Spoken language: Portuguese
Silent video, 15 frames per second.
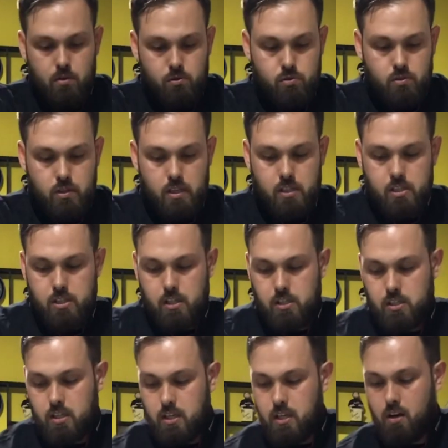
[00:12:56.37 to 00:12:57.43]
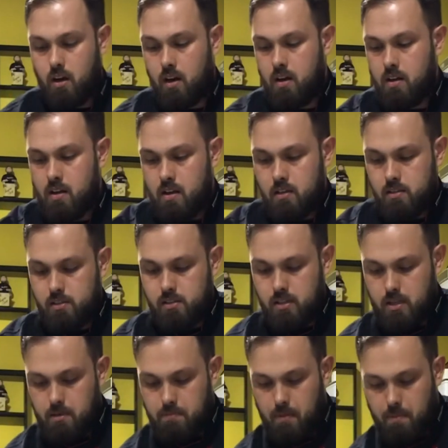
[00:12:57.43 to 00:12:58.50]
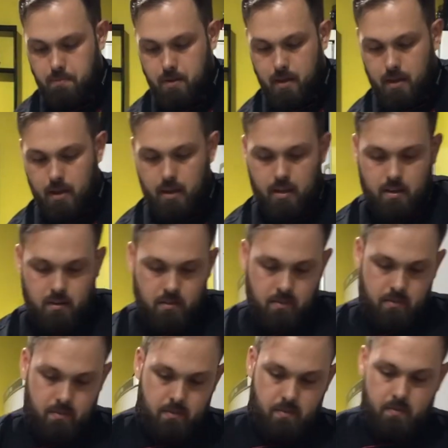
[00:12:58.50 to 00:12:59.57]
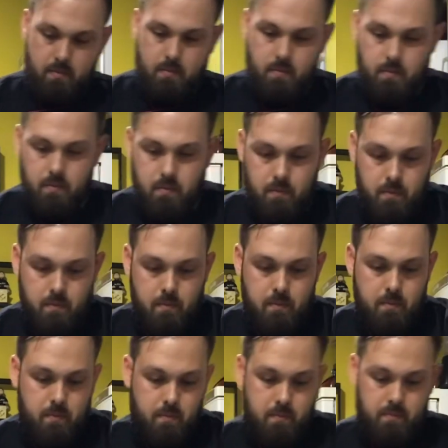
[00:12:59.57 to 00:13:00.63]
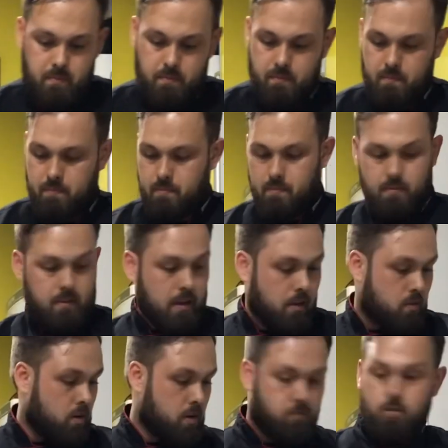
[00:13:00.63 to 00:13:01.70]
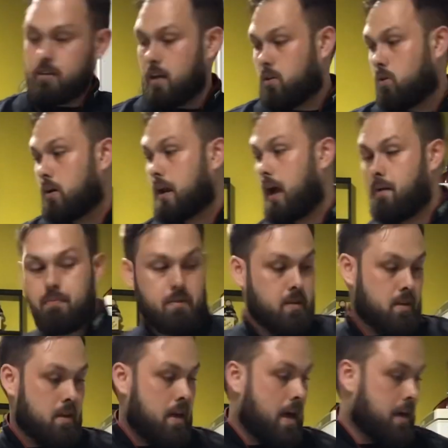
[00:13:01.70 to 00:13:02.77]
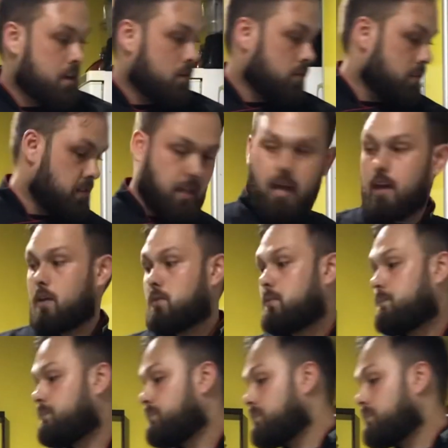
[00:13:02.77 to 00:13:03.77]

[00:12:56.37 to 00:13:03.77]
eu sujei de chantilly, ó. A gente limpa bem. Nossa, linda, linda. Agora eu vou decorar. Aqui eu tenho